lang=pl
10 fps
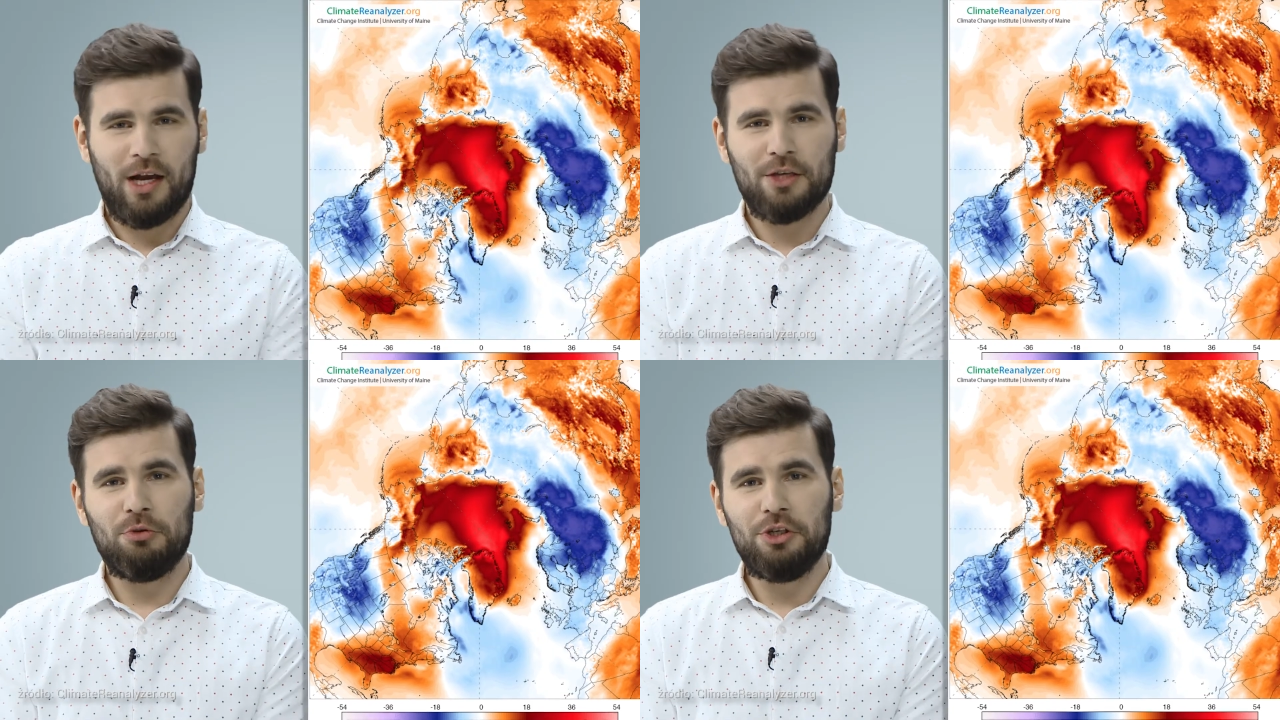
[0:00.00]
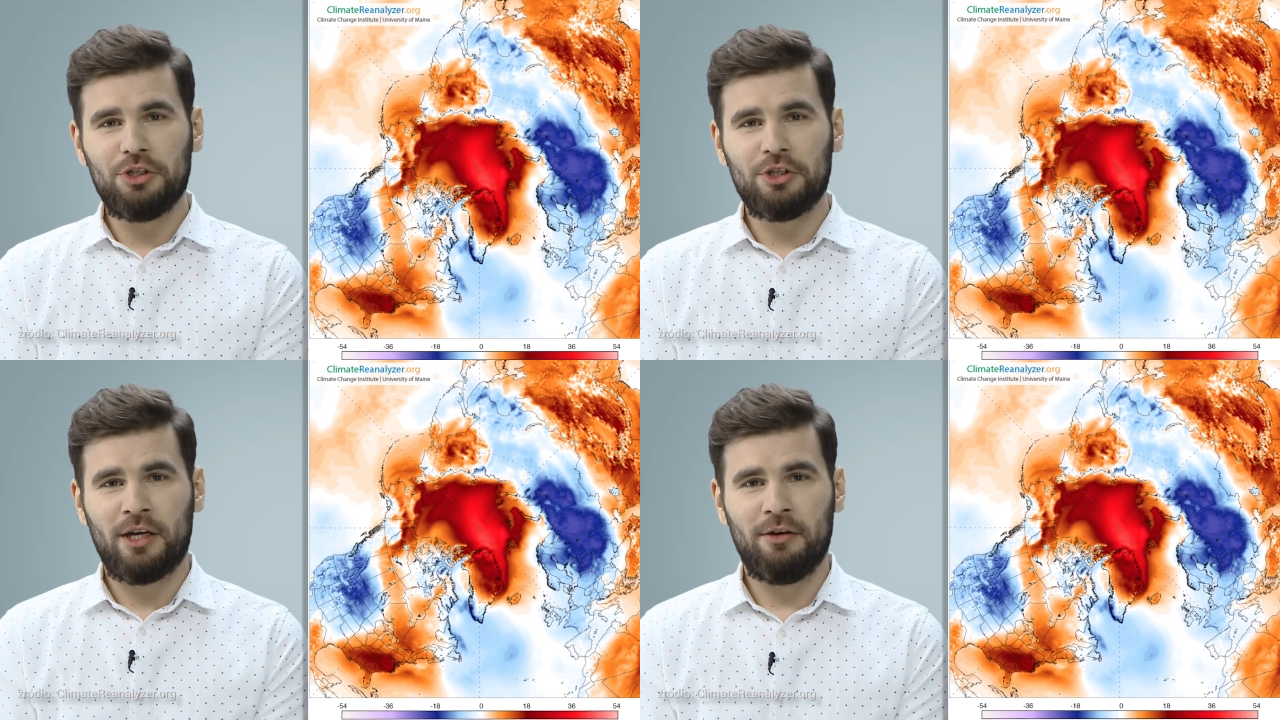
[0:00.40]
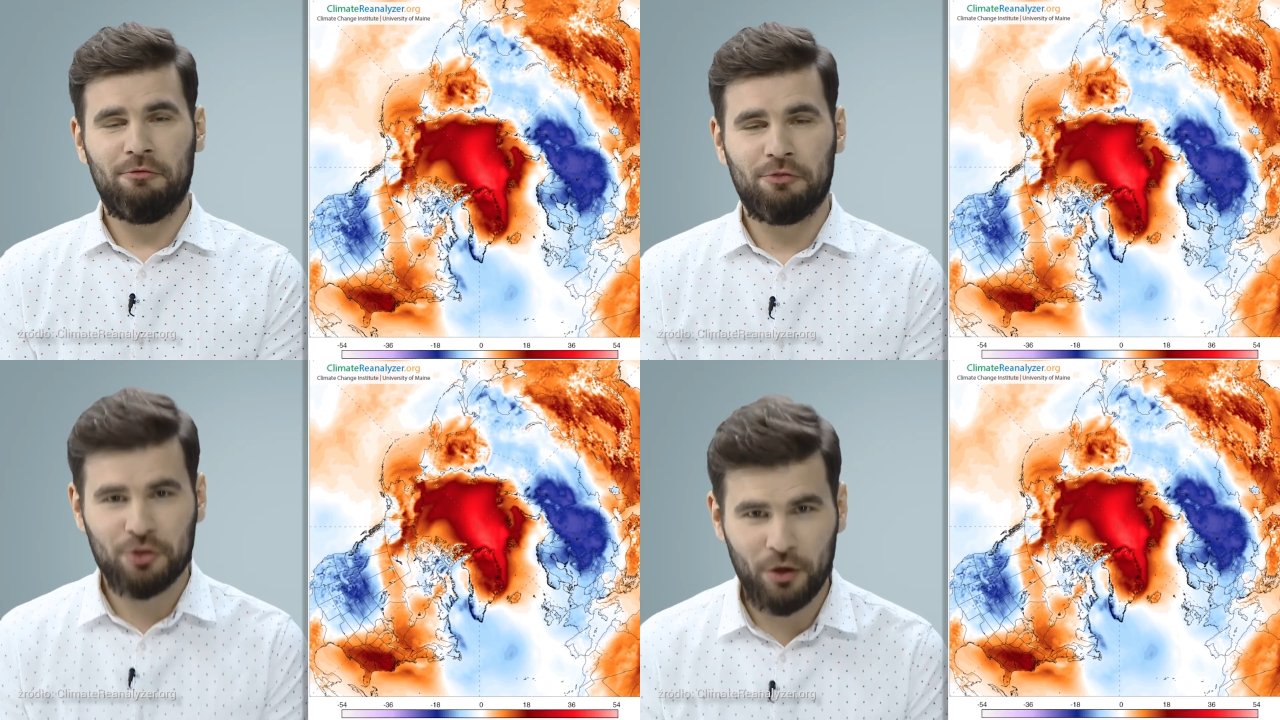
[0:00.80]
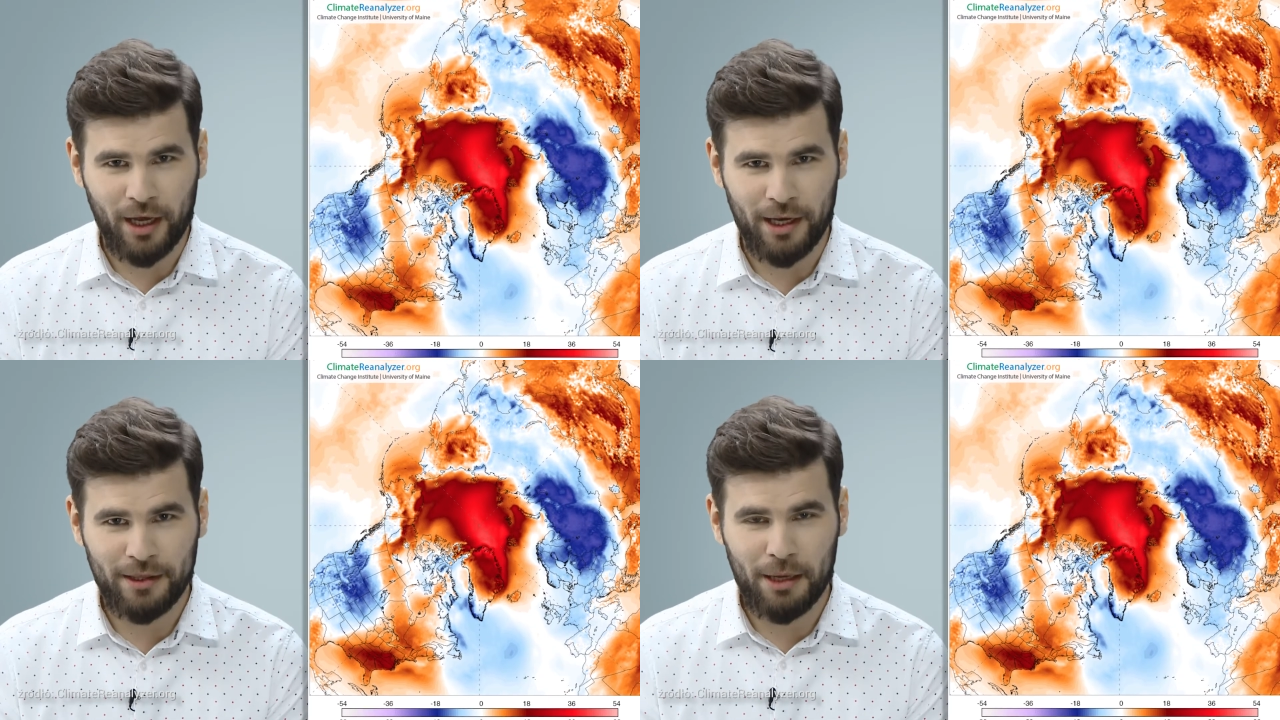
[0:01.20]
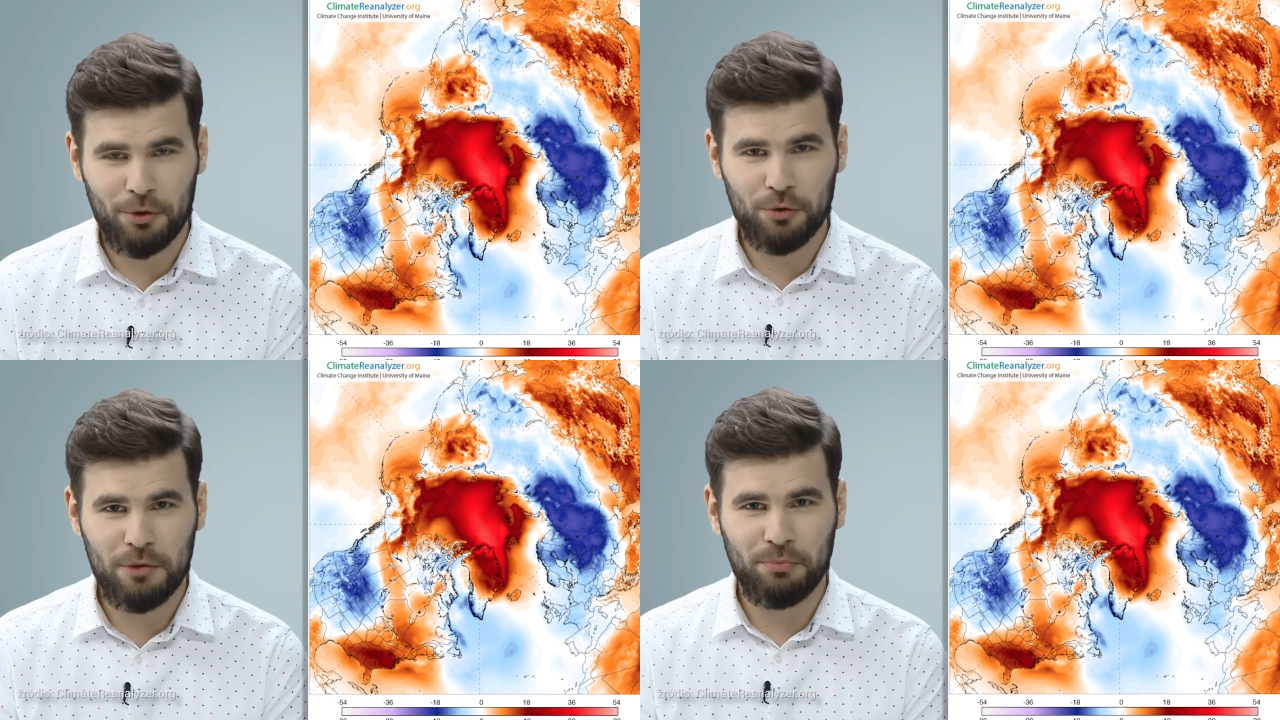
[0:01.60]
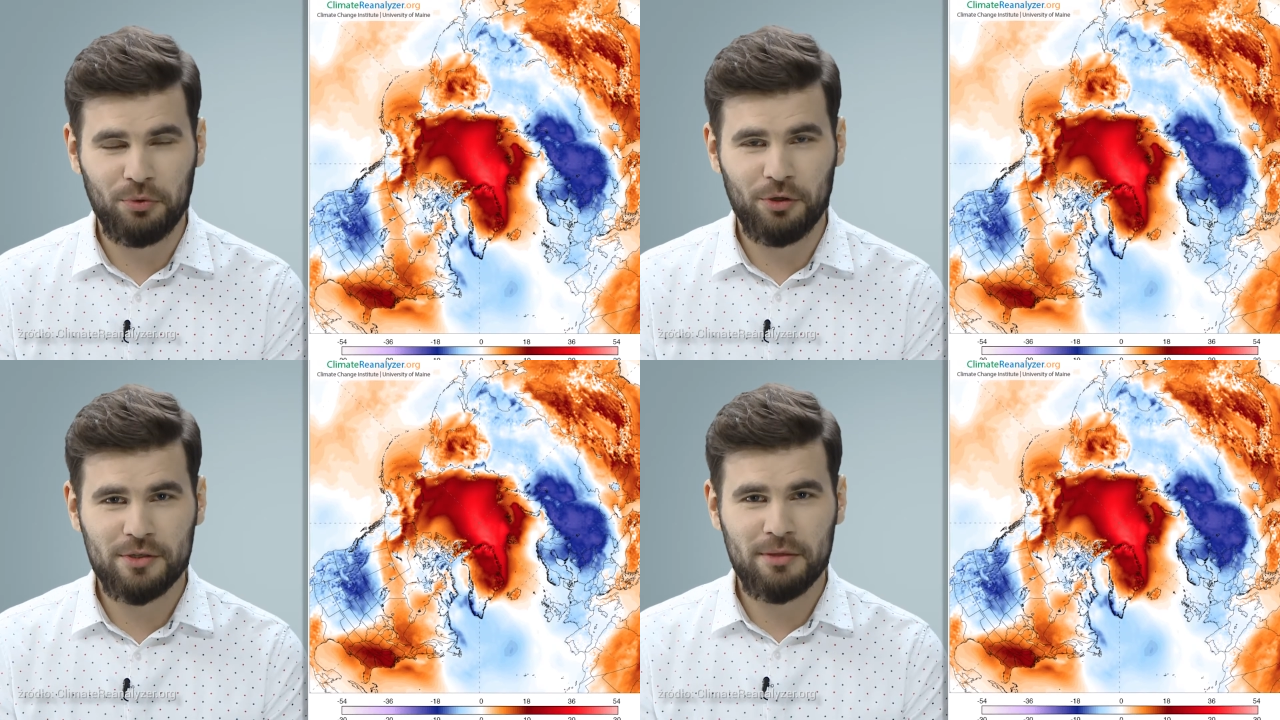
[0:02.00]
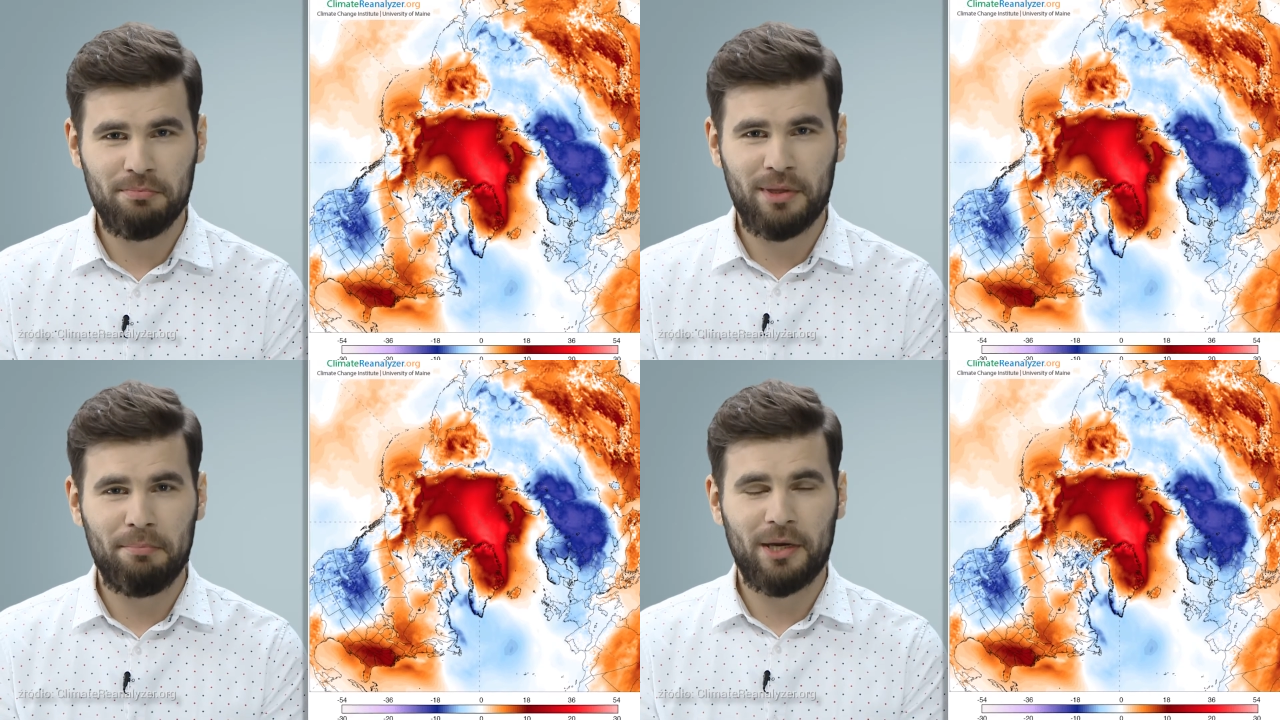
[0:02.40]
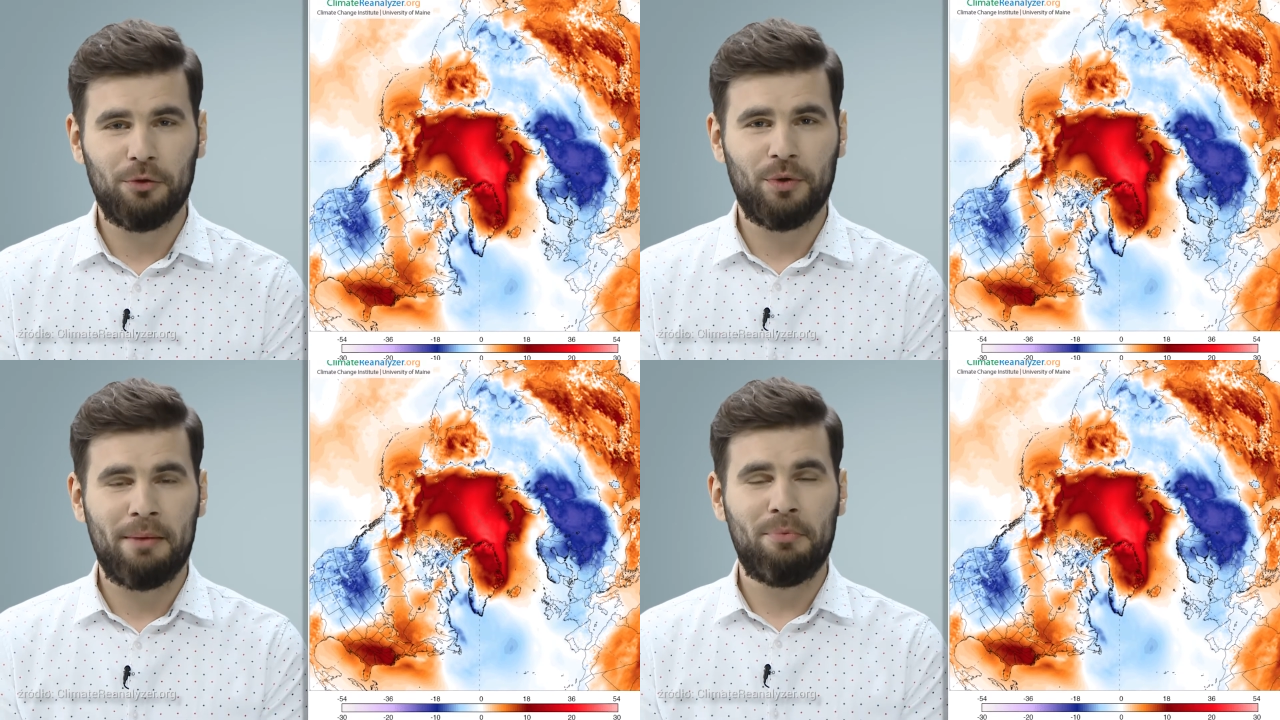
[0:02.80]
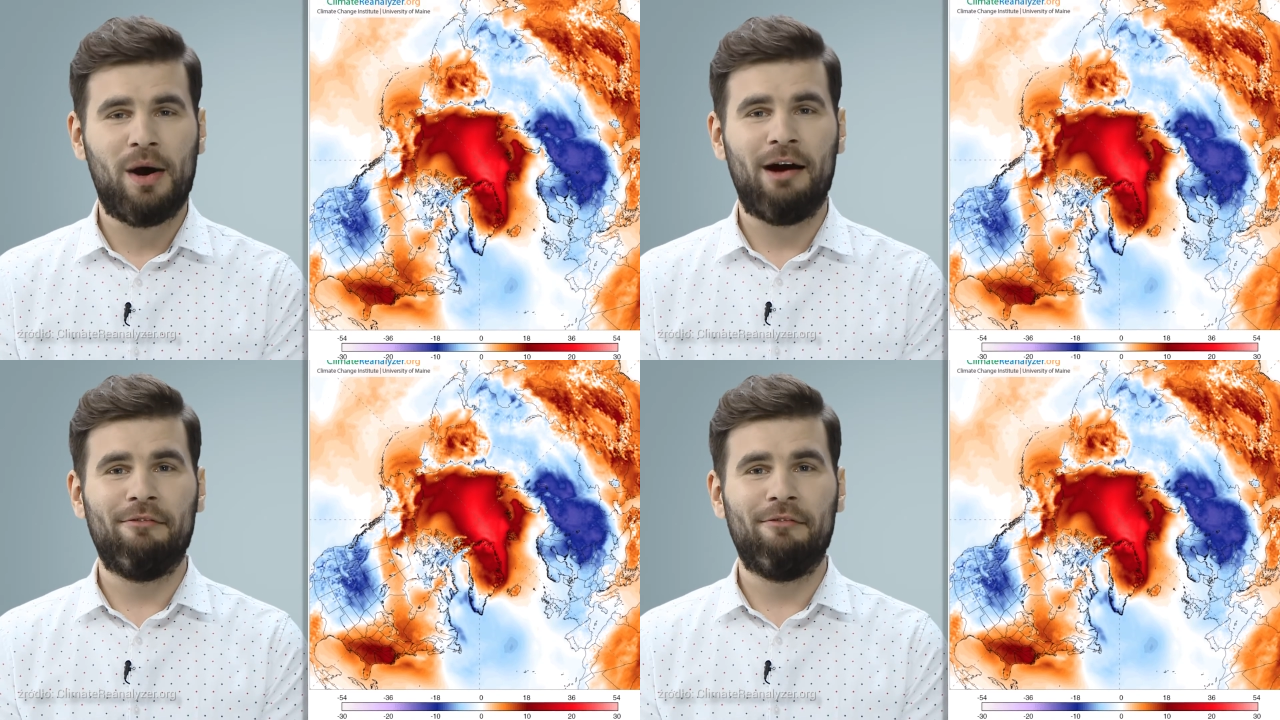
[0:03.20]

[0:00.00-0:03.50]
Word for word: okazuje się, że wczoraj na biegunie północnym temperatura była